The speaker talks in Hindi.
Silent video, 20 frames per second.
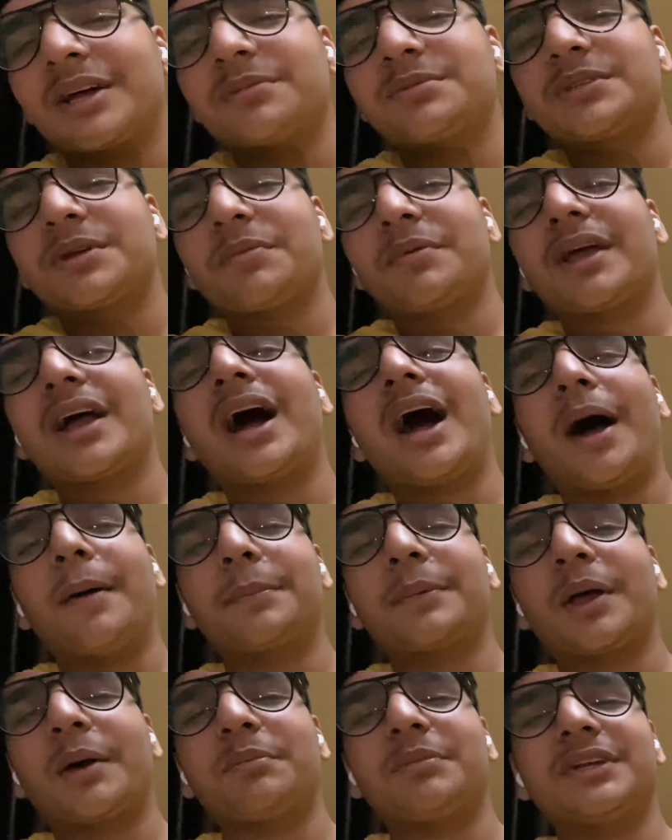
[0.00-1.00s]
आप सभी का
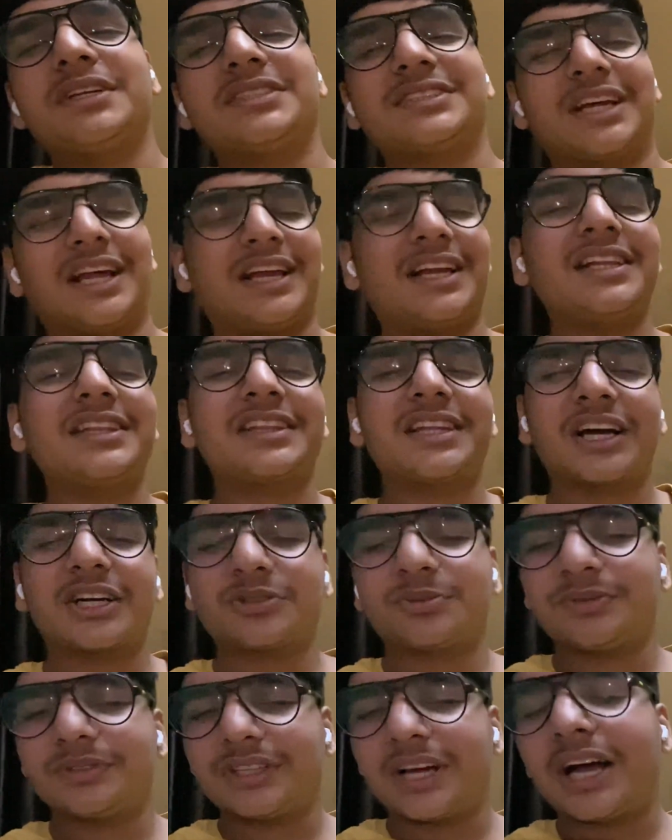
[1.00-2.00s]
आपके अपने चैनल
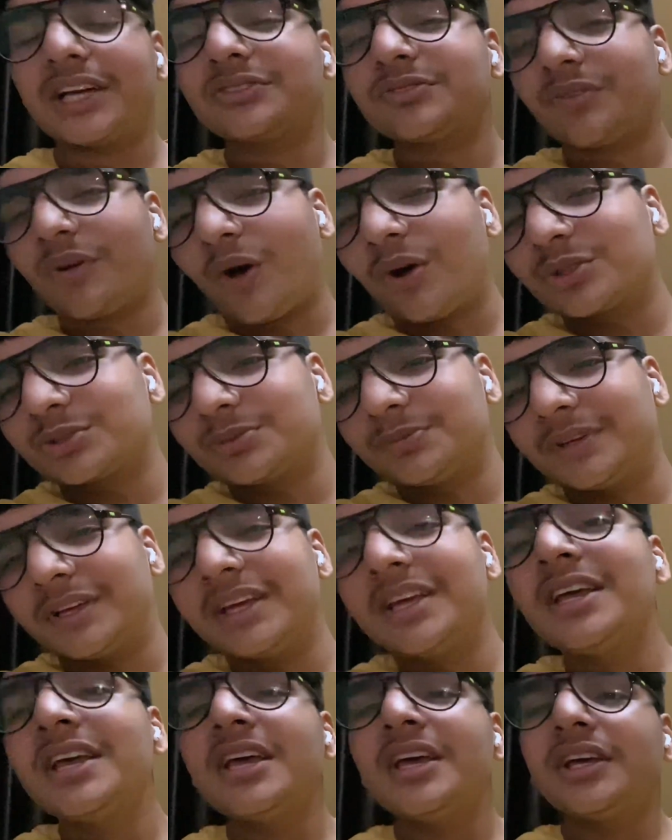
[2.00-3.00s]
दक्ष बजाज ब्लॉग्स में
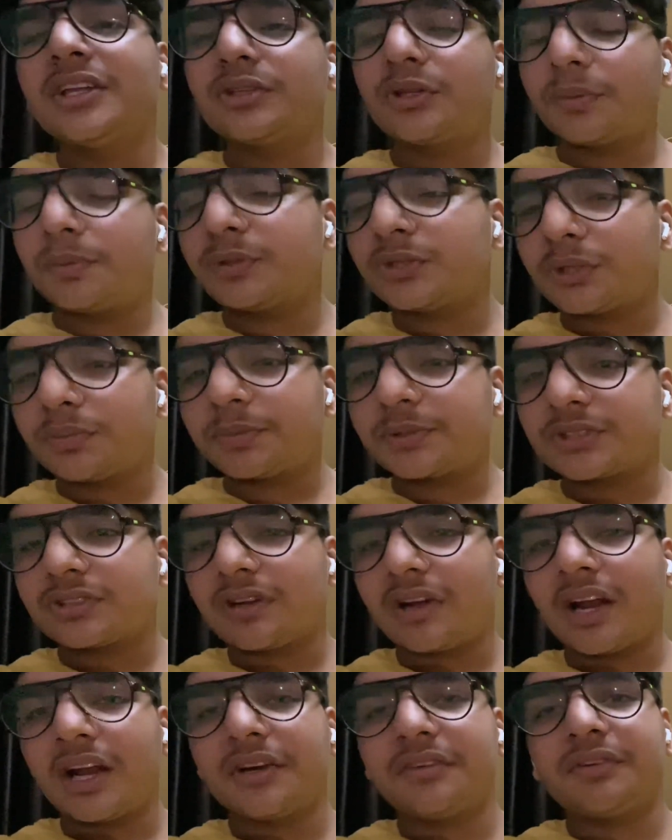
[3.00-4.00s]
तो फिर तो
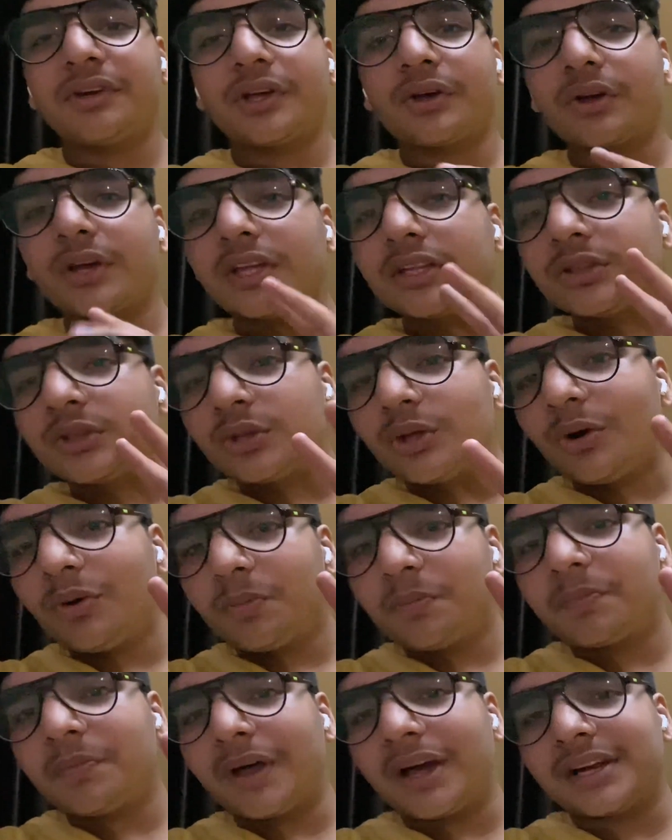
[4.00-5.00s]
पिछले वाली वीडियो के दो
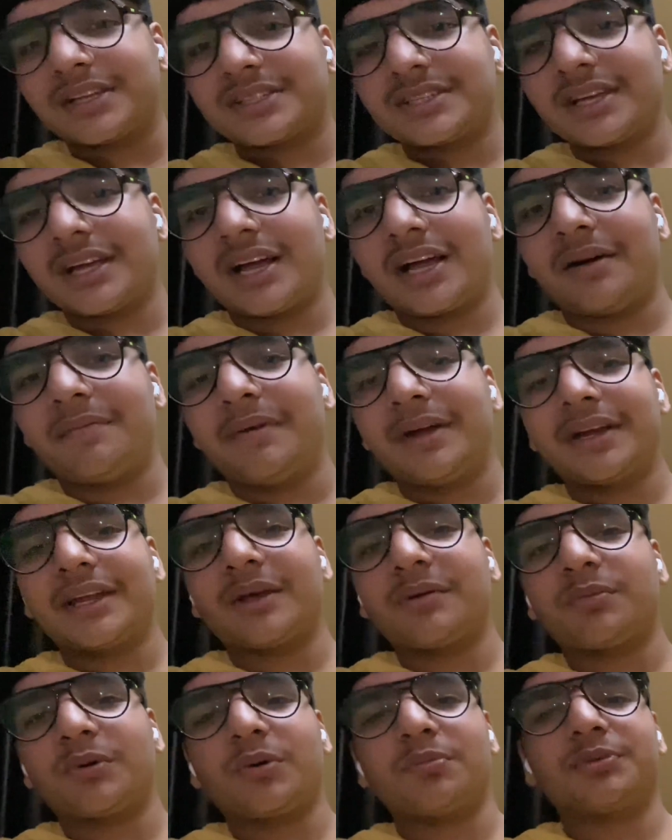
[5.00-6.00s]
प्यार से कमेंट
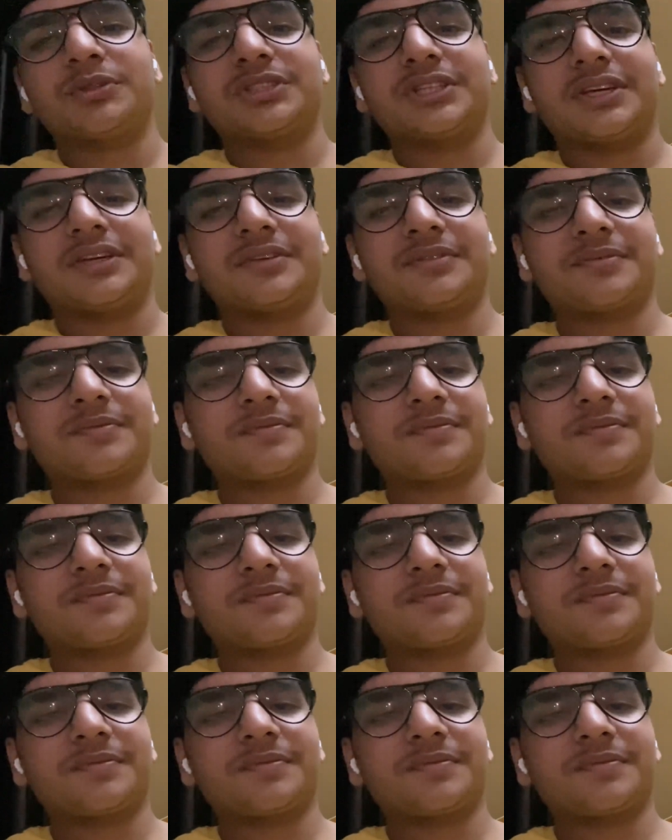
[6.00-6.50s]
या पहुंच जाए